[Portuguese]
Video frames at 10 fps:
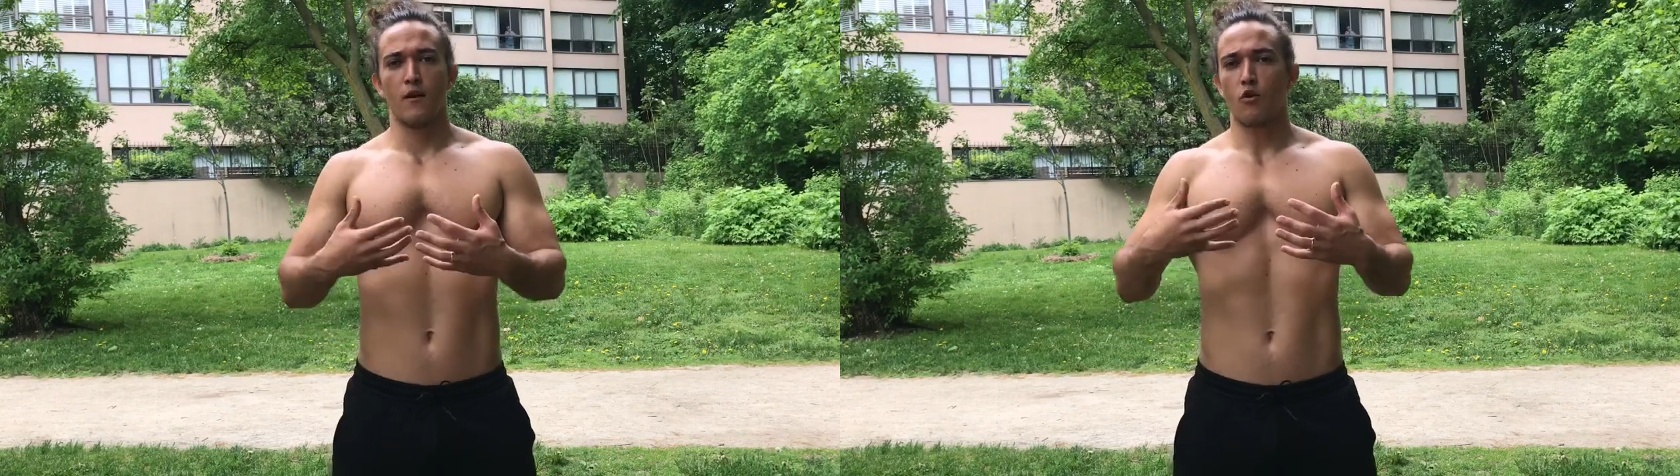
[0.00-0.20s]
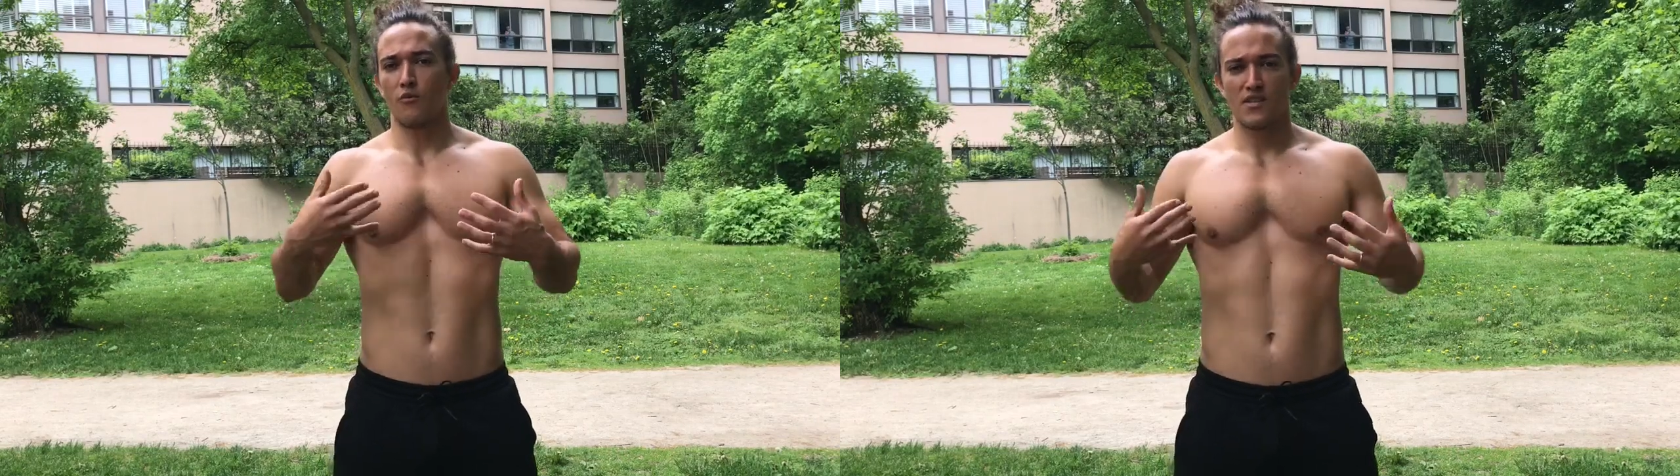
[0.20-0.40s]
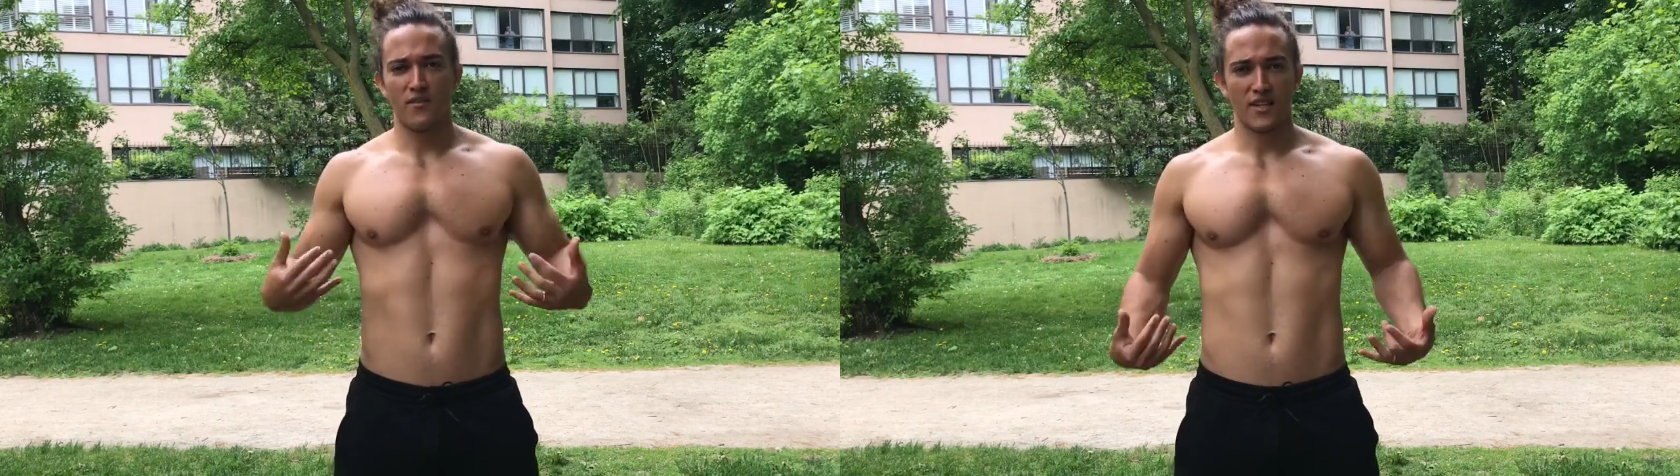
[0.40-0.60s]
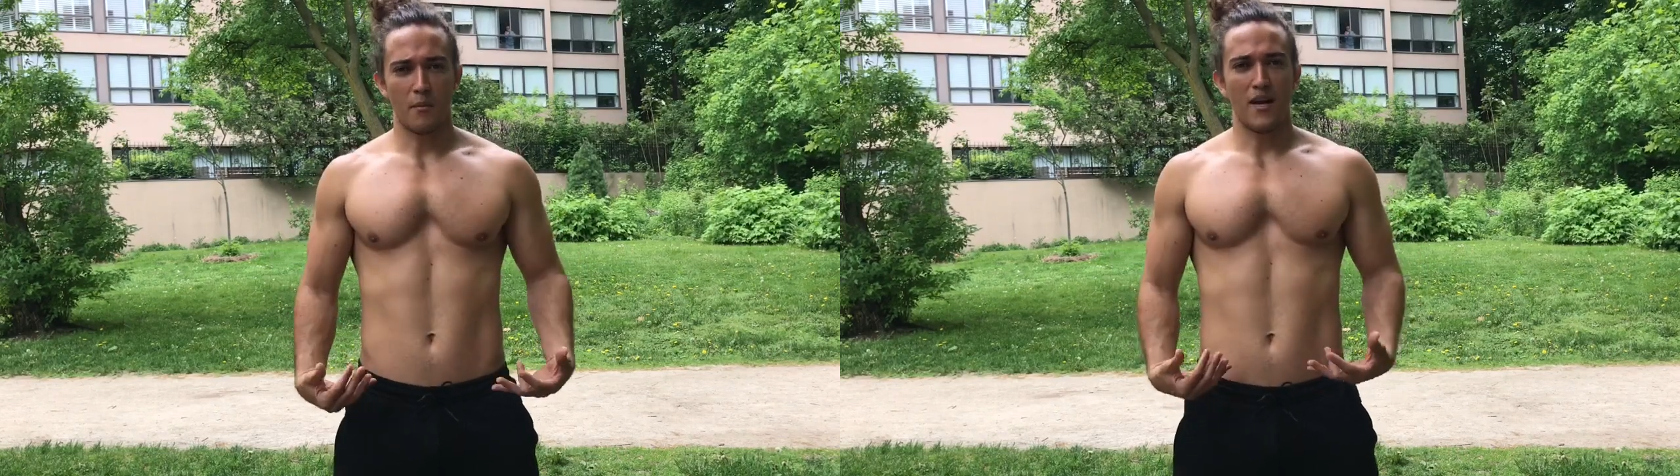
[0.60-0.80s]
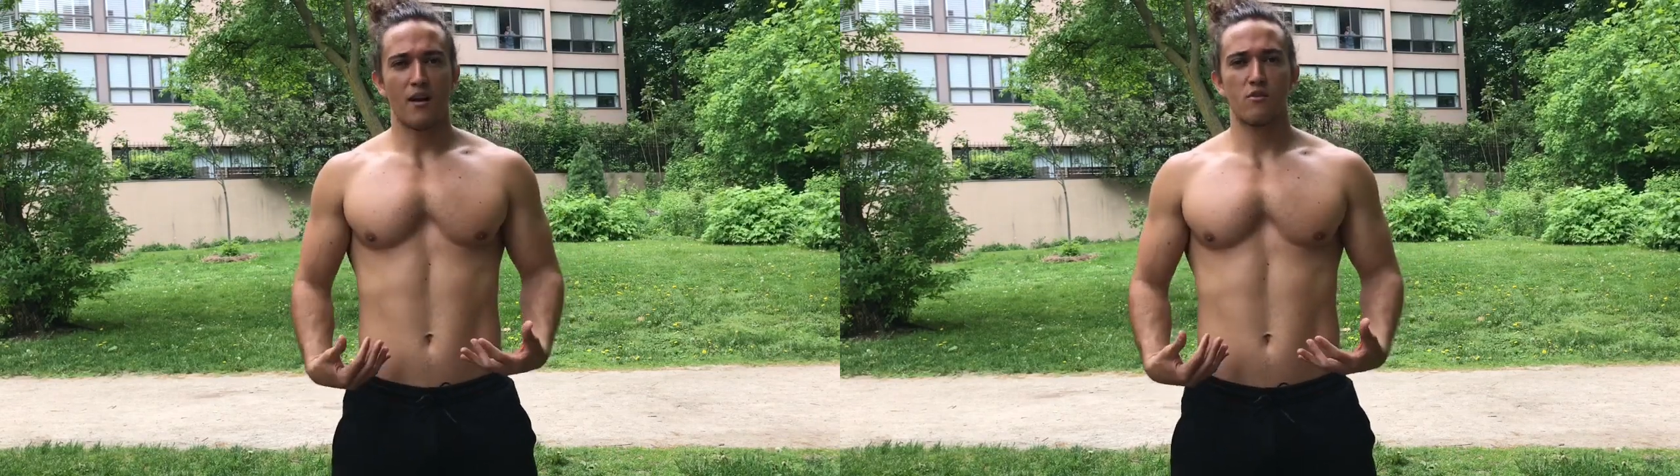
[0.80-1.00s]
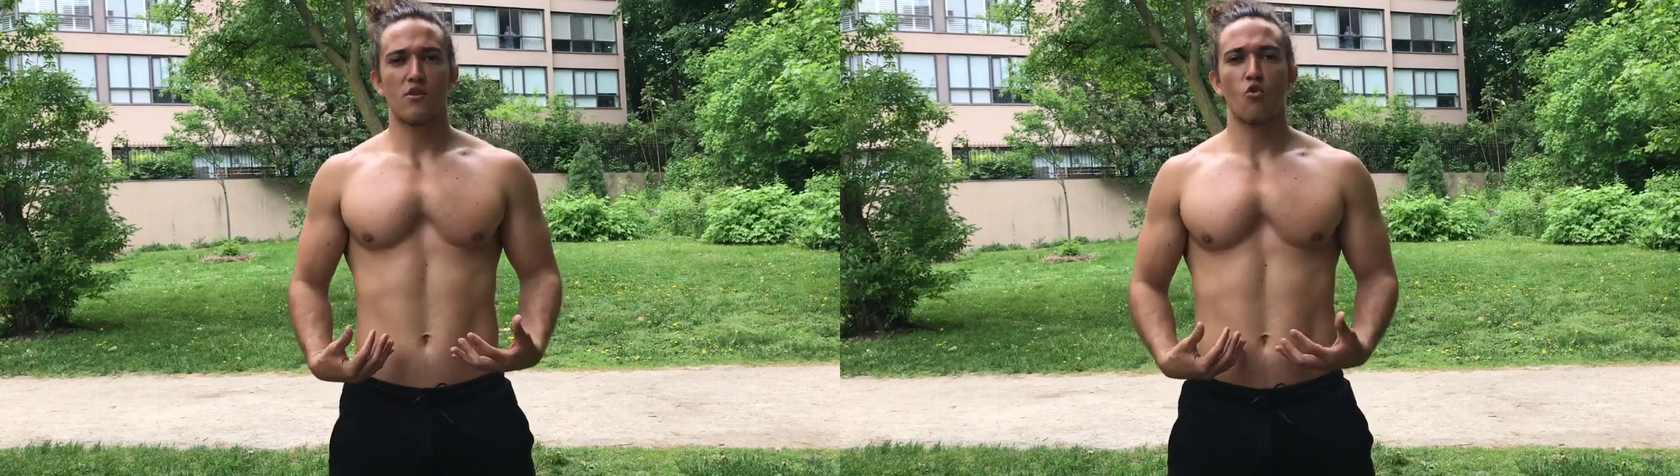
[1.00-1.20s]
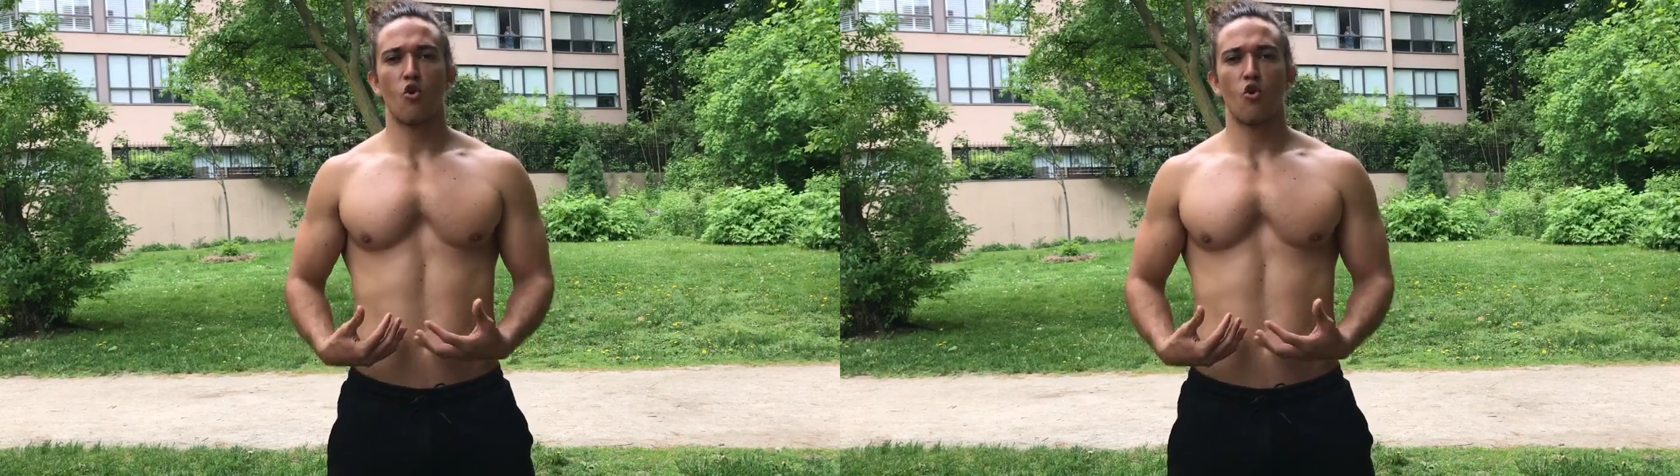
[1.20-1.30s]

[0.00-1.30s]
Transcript: como você vai trabalhar com seu